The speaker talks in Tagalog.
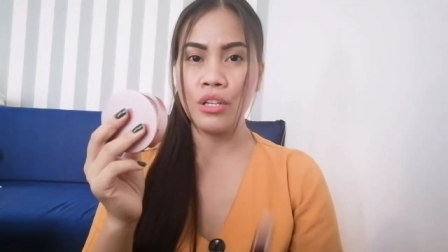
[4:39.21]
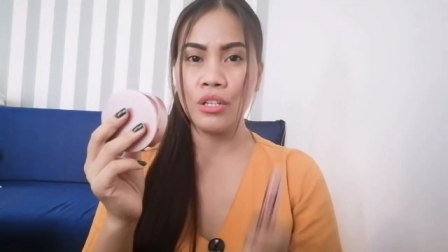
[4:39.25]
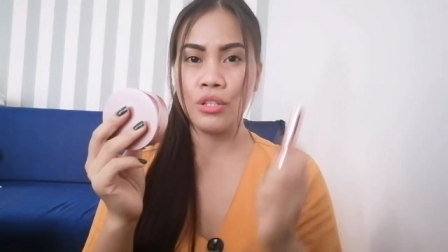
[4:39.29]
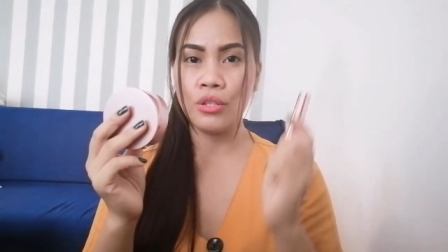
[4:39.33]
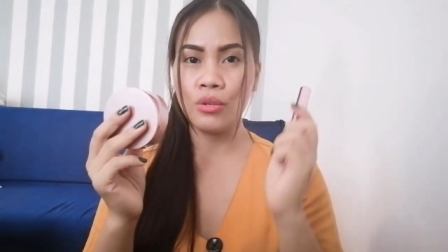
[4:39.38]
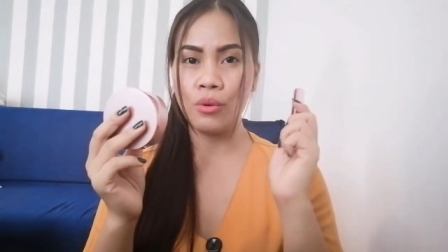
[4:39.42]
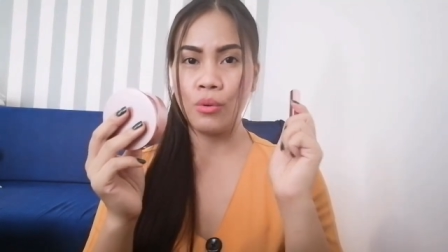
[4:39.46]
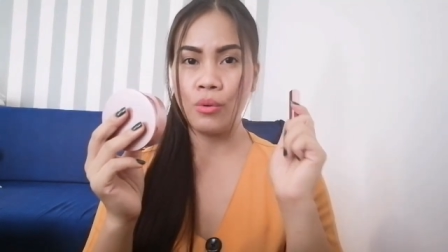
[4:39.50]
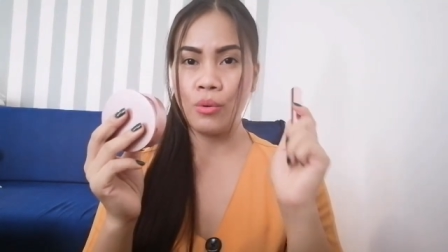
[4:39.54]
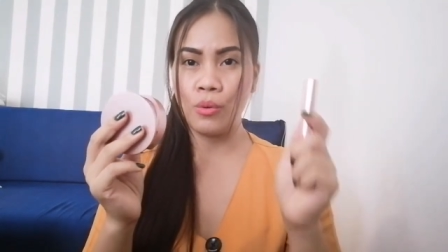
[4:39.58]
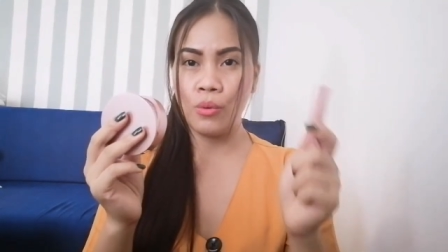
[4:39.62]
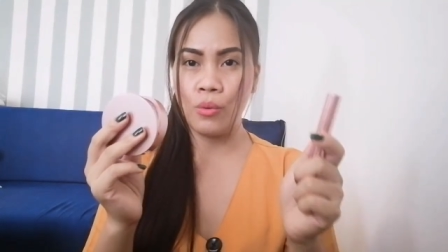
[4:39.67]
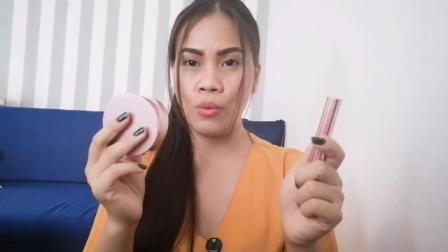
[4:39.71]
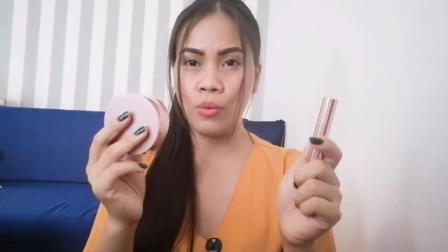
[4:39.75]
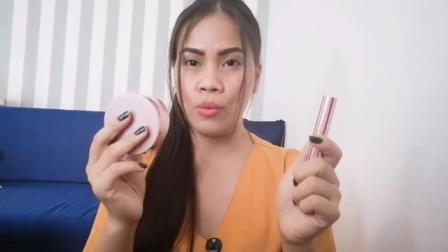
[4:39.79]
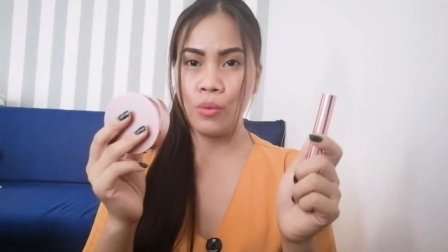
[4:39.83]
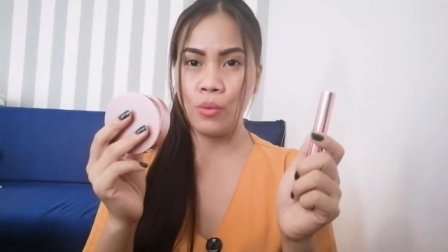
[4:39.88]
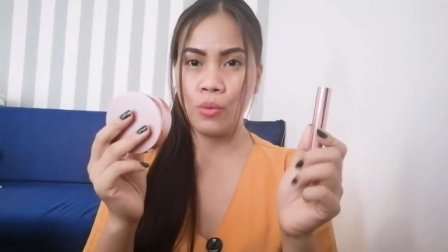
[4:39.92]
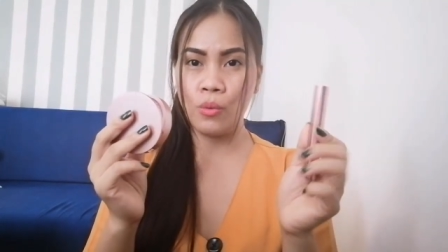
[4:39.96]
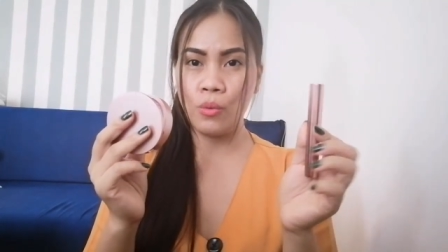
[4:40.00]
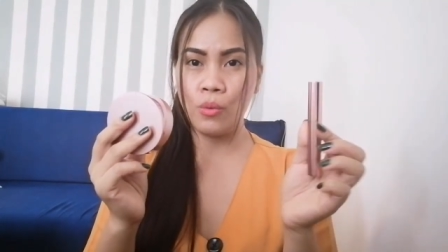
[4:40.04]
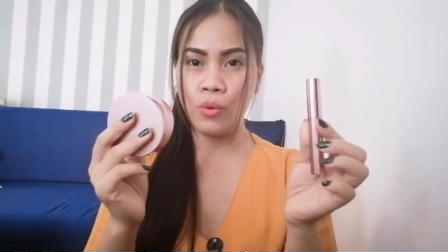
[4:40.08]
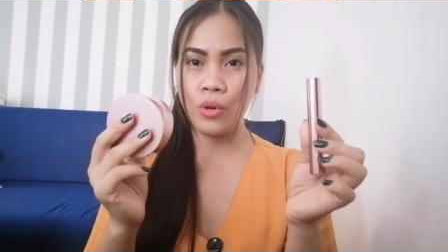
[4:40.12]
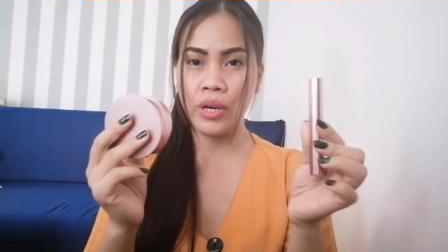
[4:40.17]
So,
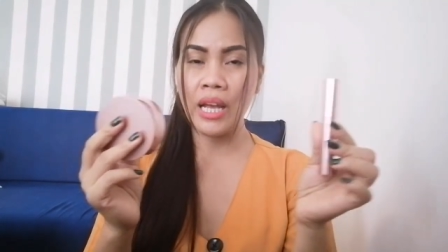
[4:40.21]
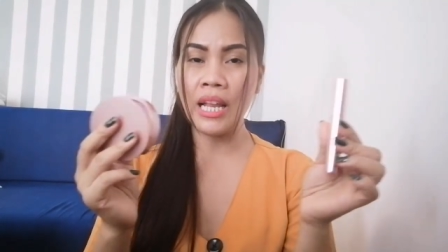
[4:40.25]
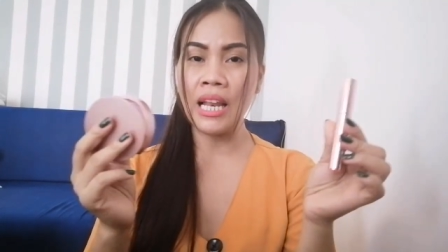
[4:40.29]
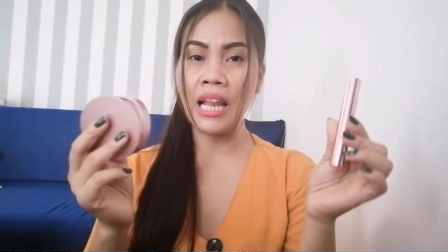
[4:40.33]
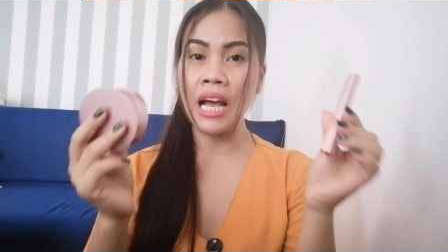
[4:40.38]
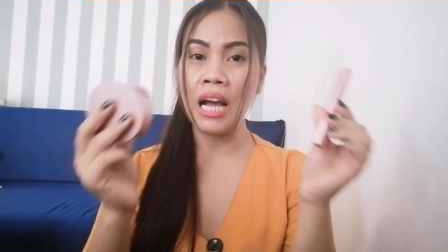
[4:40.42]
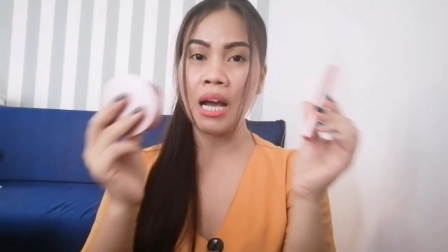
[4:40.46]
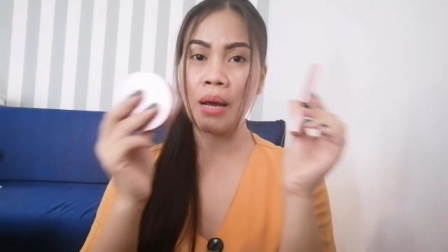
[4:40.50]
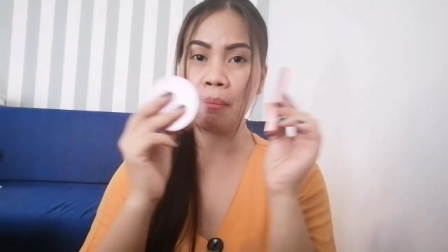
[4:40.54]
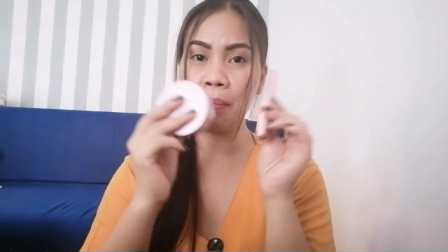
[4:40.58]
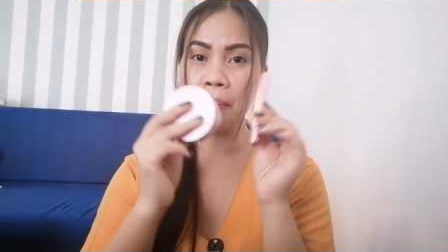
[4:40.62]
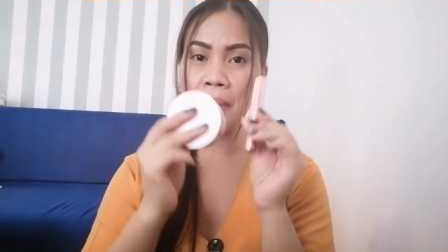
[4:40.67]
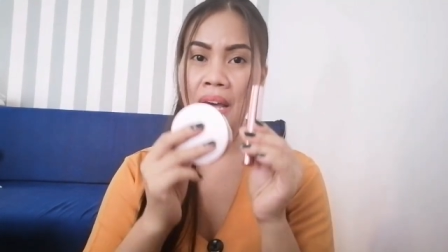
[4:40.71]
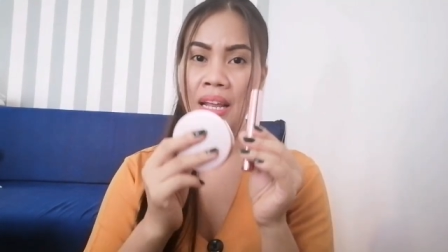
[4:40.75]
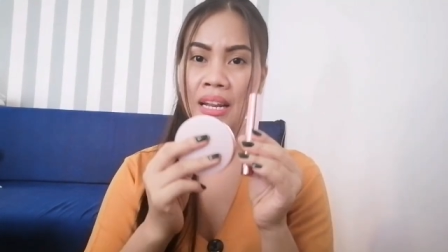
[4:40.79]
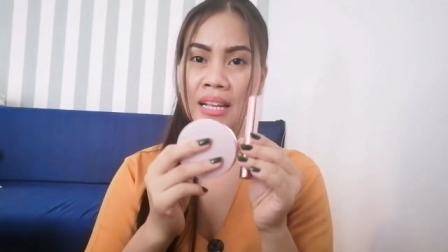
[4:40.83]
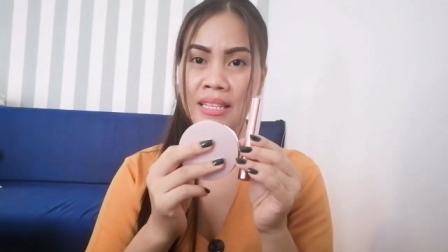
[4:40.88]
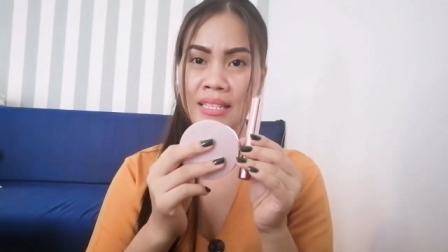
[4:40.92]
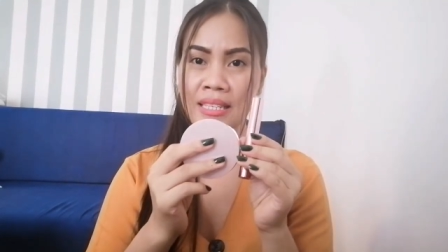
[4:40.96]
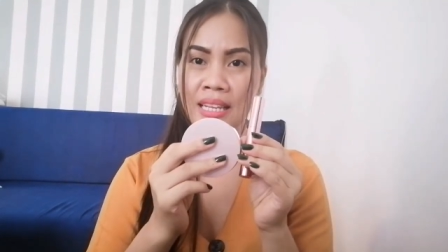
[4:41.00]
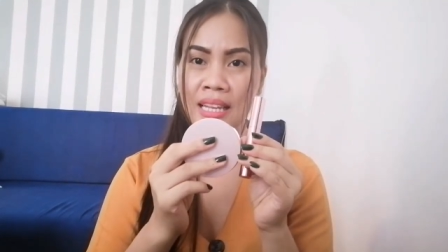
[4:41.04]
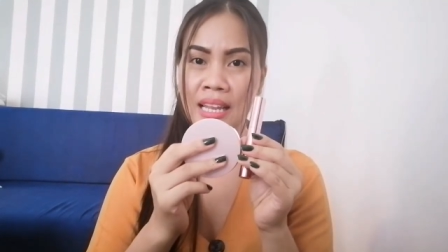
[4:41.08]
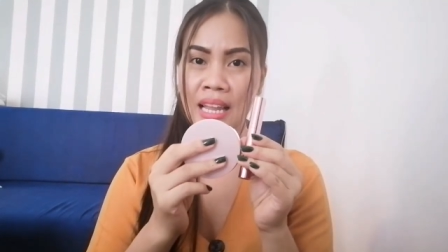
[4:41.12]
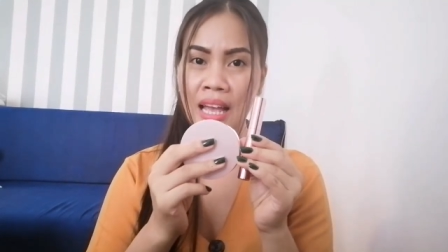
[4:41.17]
kailangan pare
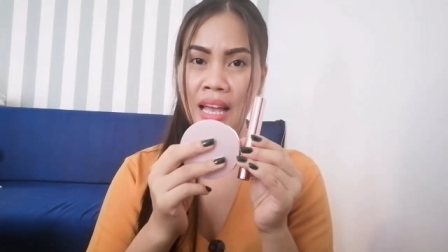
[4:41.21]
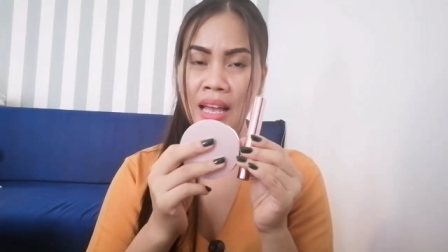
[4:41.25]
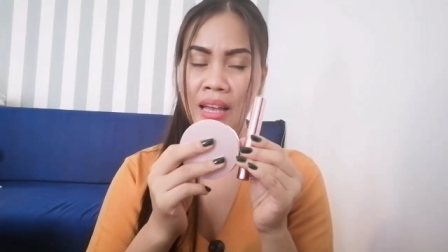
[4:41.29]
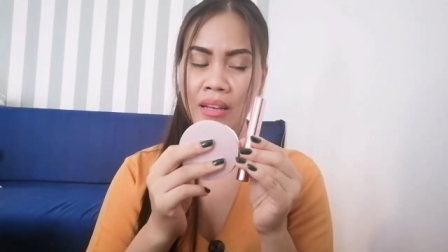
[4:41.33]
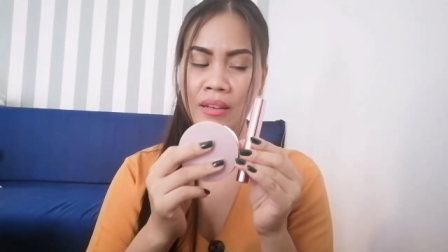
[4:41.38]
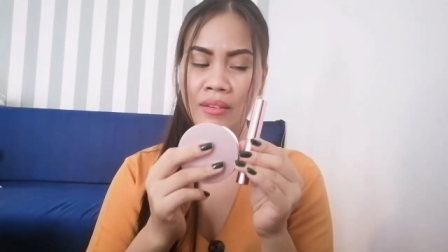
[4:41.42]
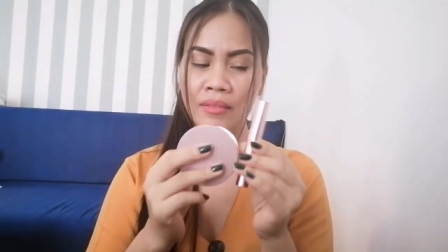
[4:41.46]
sila.